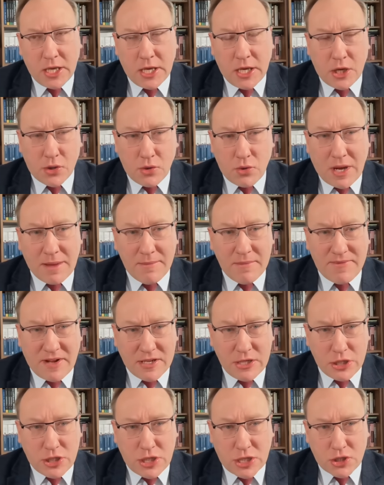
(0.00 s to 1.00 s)
Ruch
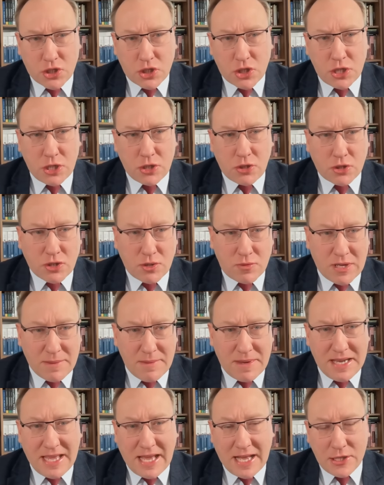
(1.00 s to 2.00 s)
M23 to są
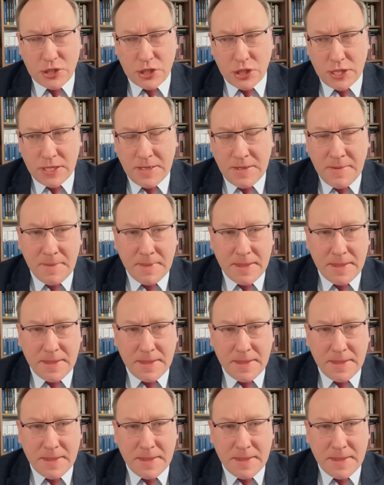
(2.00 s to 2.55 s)
rebelianci,